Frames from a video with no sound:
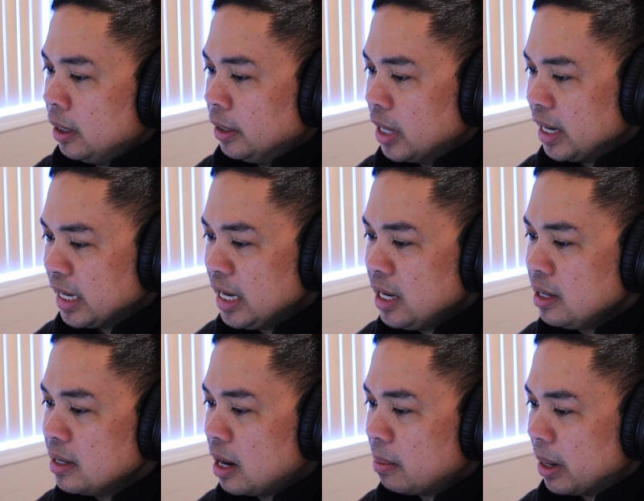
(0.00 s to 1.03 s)
Daing
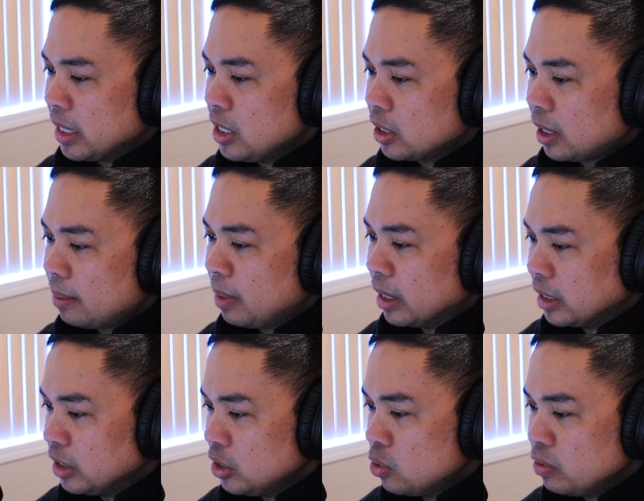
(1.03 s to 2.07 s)
ng mahirap ay
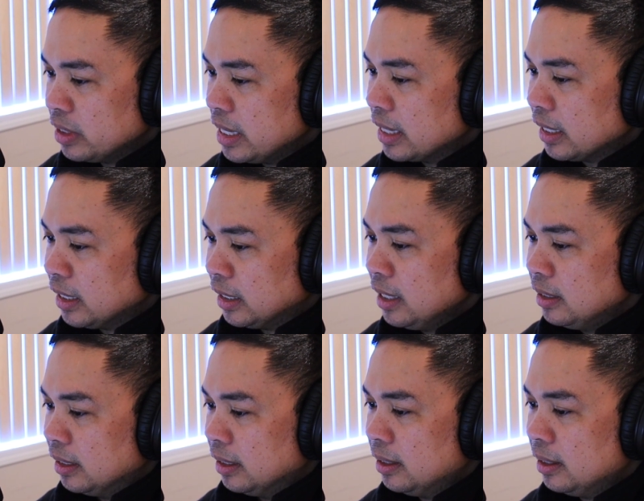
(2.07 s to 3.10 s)
iyong
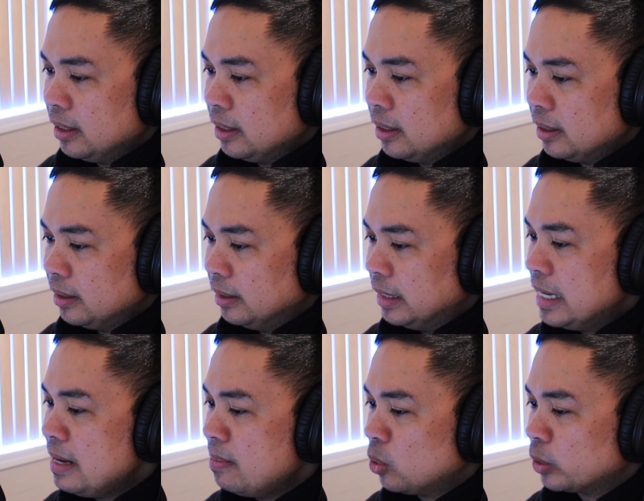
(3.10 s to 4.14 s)
diringgin.
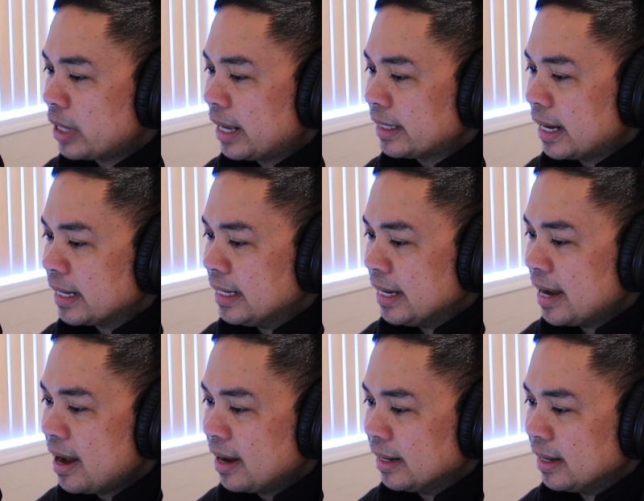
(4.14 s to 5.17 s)
Di mo
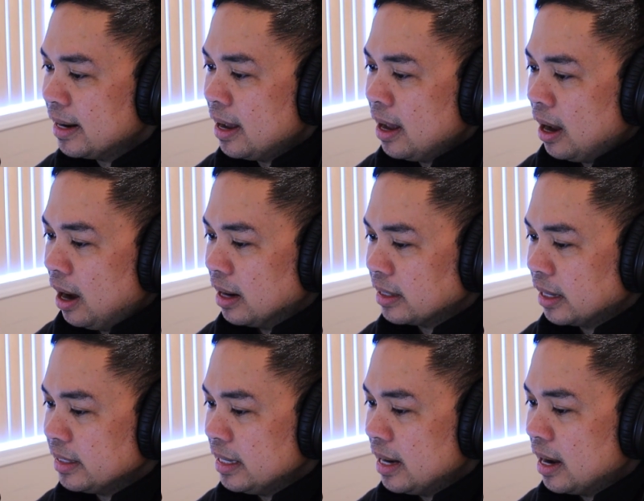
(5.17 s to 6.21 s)
tatanggihan ang
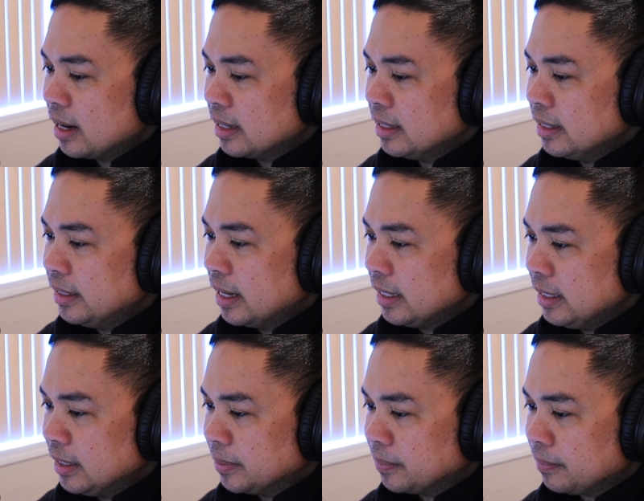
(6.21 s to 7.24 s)
kanilang
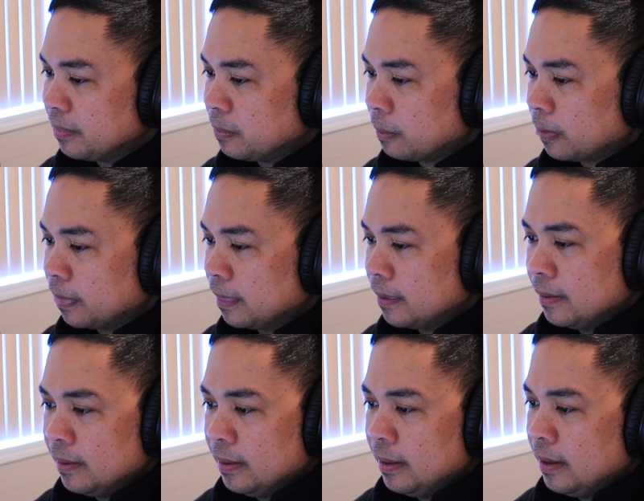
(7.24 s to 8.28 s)
daing.
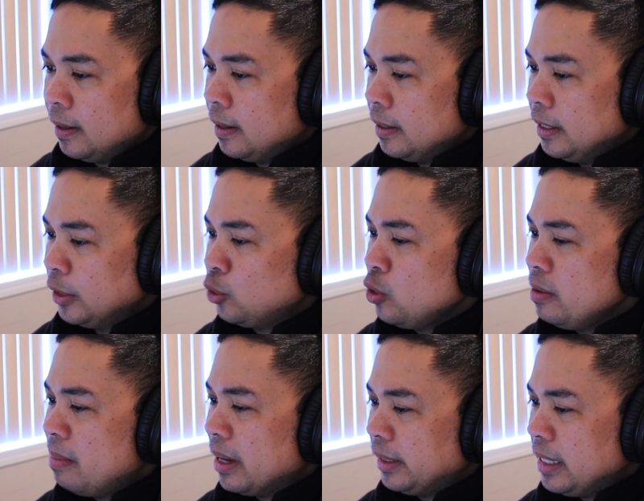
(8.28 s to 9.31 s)
Ito'y
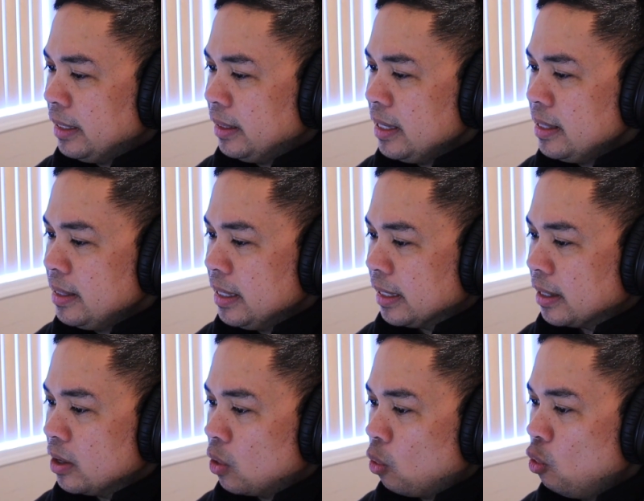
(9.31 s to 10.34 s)

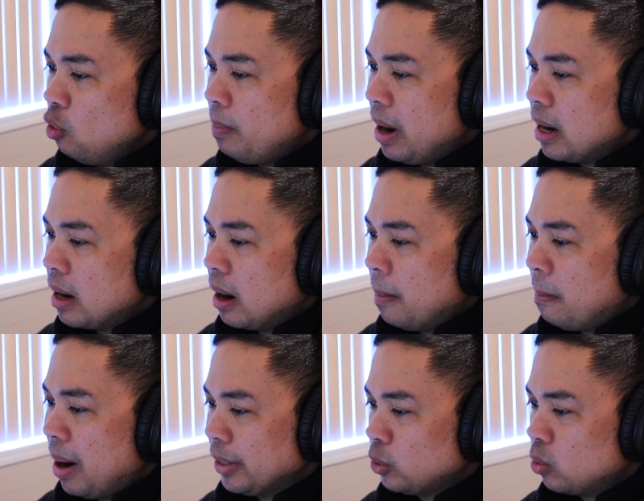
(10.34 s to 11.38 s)
matititik upang
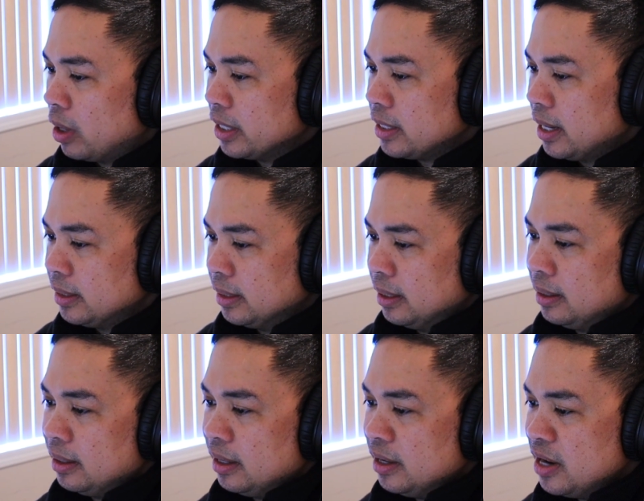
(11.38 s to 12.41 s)
matunghayan
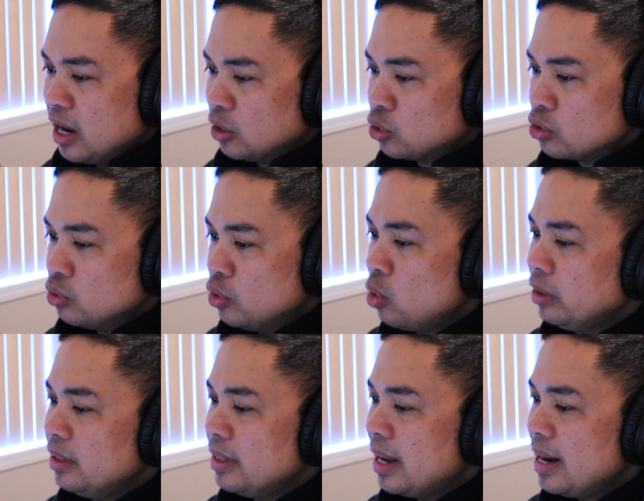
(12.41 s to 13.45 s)
ng sunod
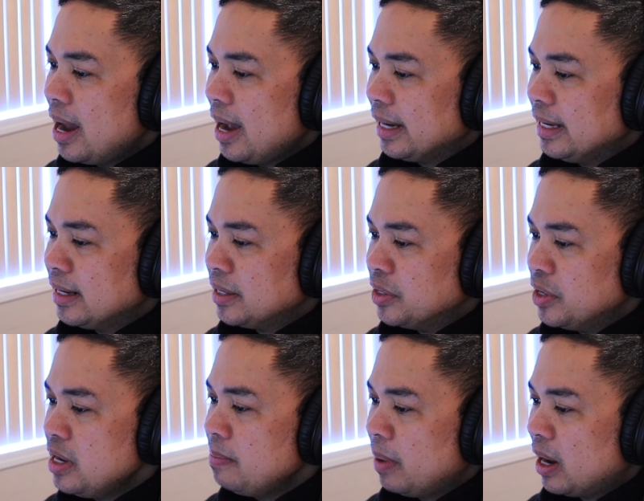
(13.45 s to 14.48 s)
na lahing
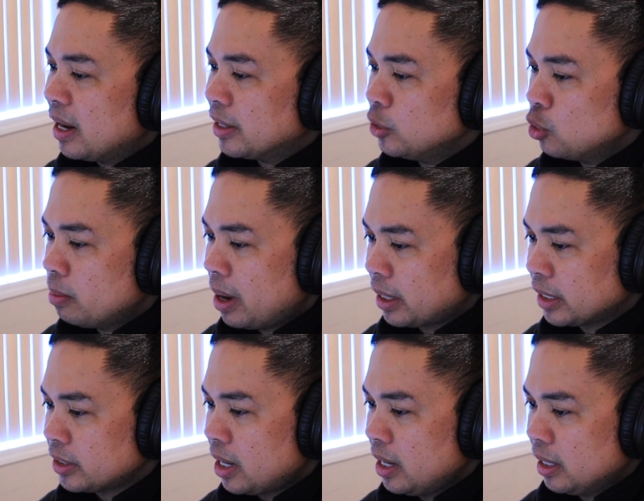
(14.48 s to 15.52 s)
di pa
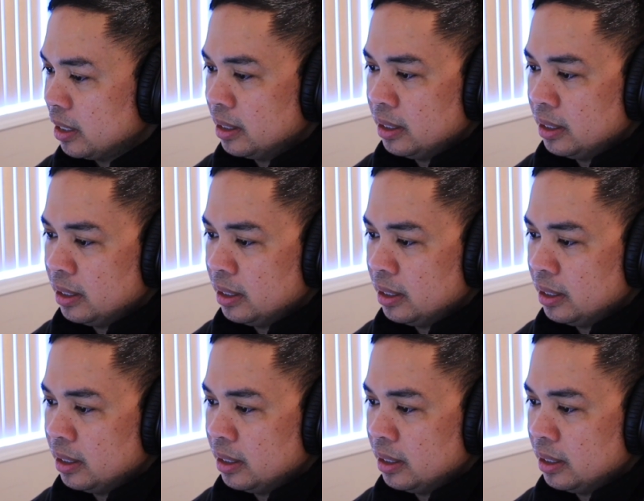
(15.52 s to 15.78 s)
dumaratal.